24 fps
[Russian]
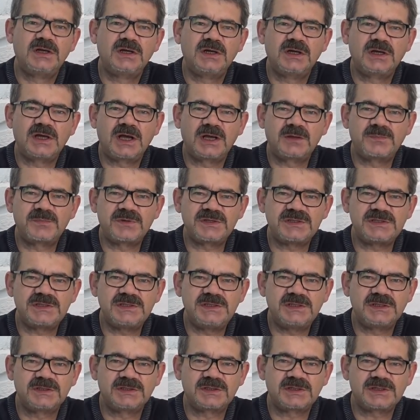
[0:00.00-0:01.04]
как
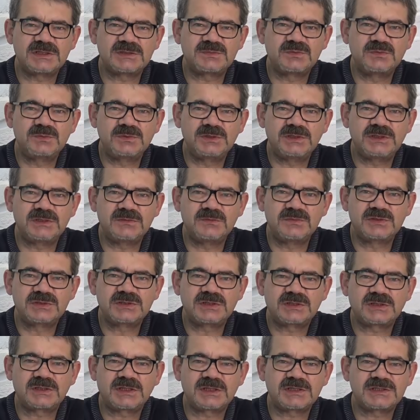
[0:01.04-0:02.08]
президента Республики
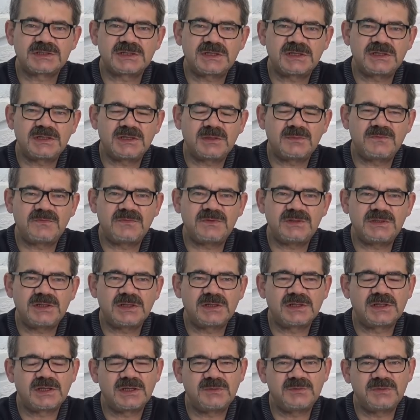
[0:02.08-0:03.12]
Башкортостан,
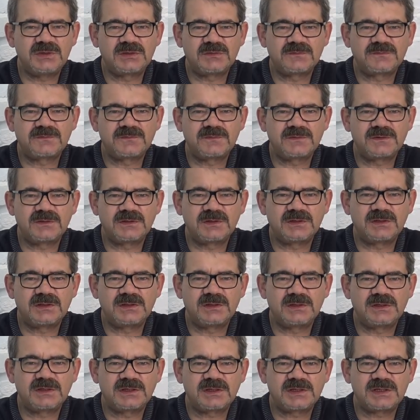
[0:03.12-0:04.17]
обвинял Хамитов
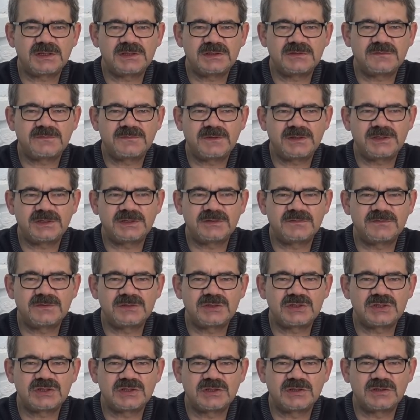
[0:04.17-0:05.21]
Радия
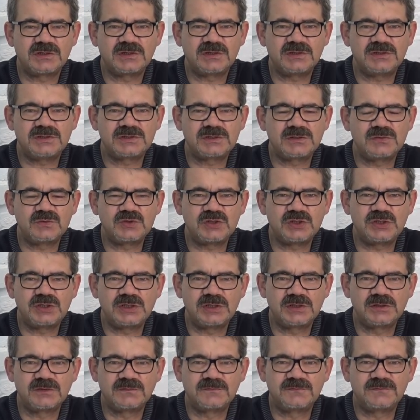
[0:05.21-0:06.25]
Фаритовича
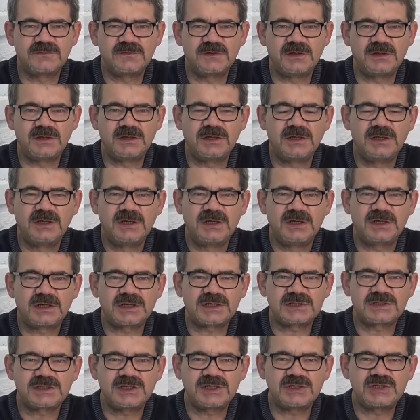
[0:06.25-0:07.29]
исключительно в
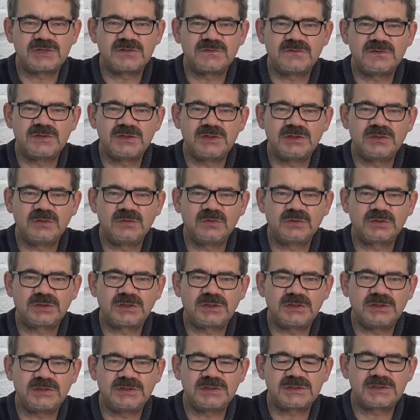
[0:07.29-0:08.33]
раскачивании
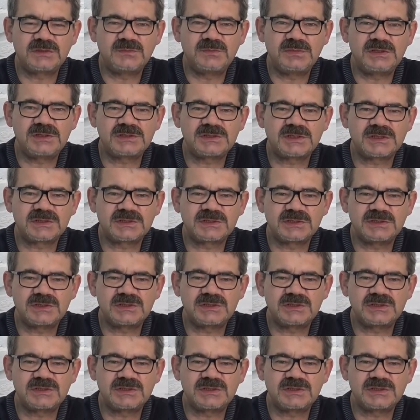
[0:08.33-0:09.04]
лодки и дестабилизации